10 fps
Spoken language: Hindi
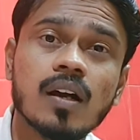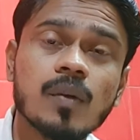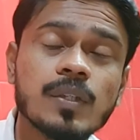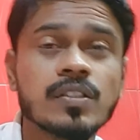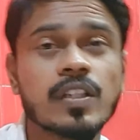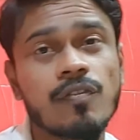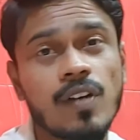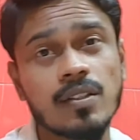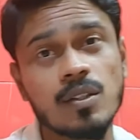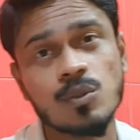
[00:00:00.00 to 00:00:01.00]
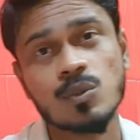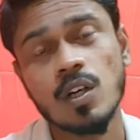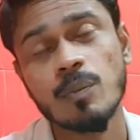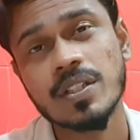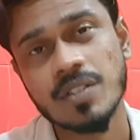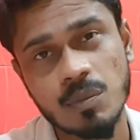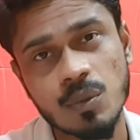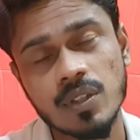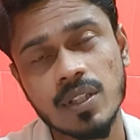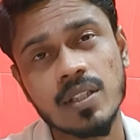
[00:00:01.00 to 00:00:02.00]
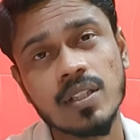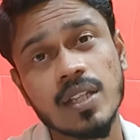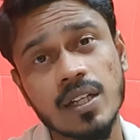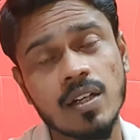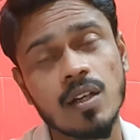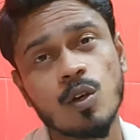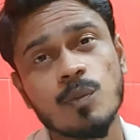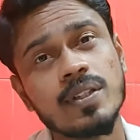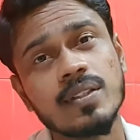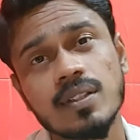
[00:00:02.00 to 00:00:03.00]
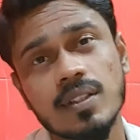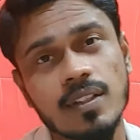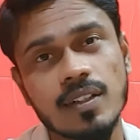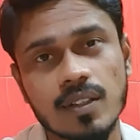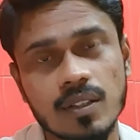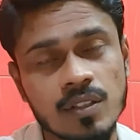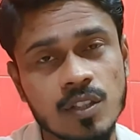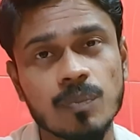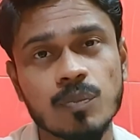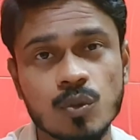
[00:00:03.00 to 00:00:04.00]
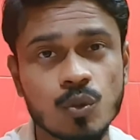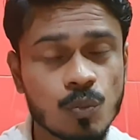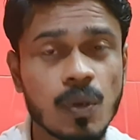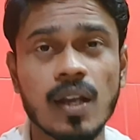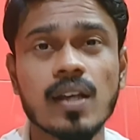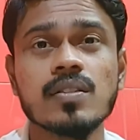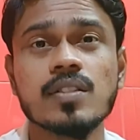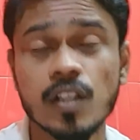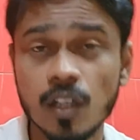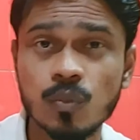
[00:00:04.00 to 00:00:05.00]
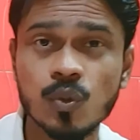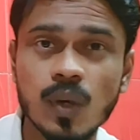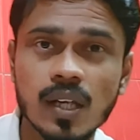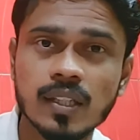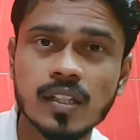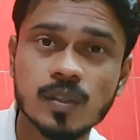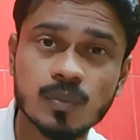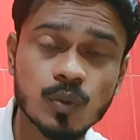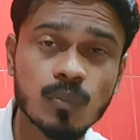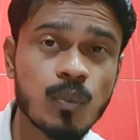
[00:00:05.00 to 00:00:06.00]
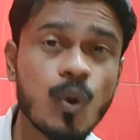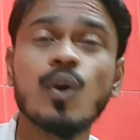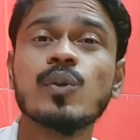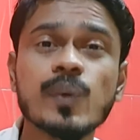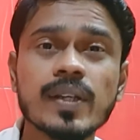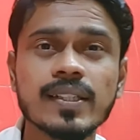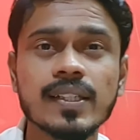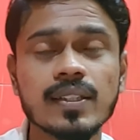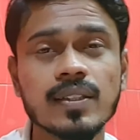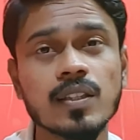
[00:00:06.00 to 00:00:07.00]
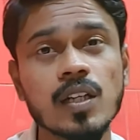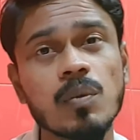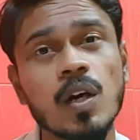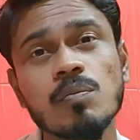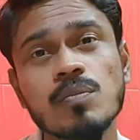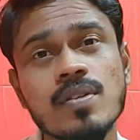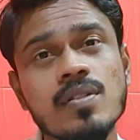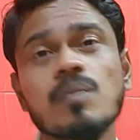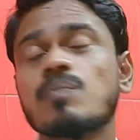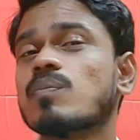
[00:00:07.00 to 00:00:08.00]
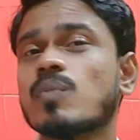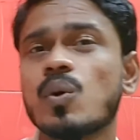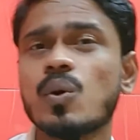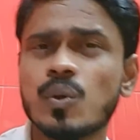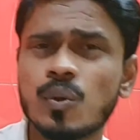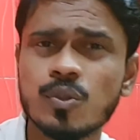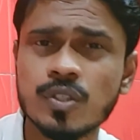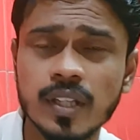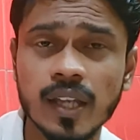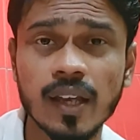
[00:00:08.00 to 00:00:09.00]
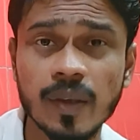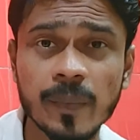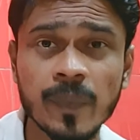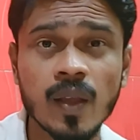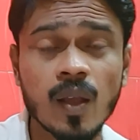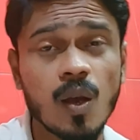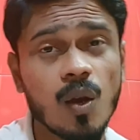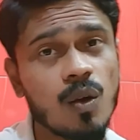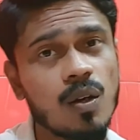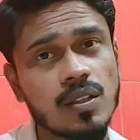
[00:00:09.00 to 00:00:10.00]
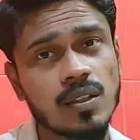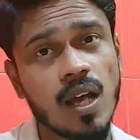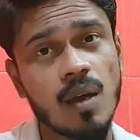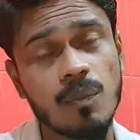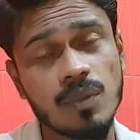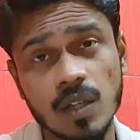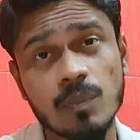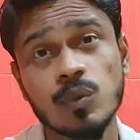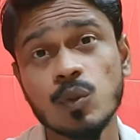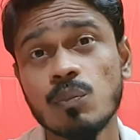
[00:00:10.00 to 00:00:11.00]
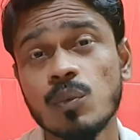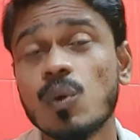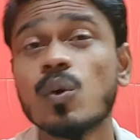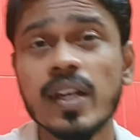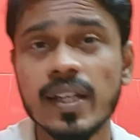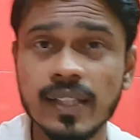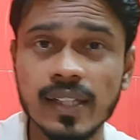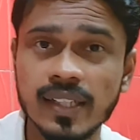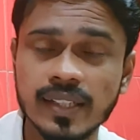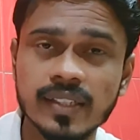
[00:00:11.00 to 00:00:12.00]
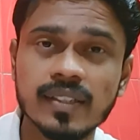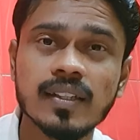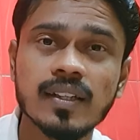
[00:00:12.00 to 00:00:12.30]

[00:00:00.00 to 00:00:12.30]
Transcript: अब इसके फादर उसको हमेशा बोलते थे देखना रॉबिन जब तुम्हारा जन्म हुआ था जब तुम बॉर्न हुए थे तब हम सब लोग खुश थे और तब तब तुम रो रहे थे लेकिन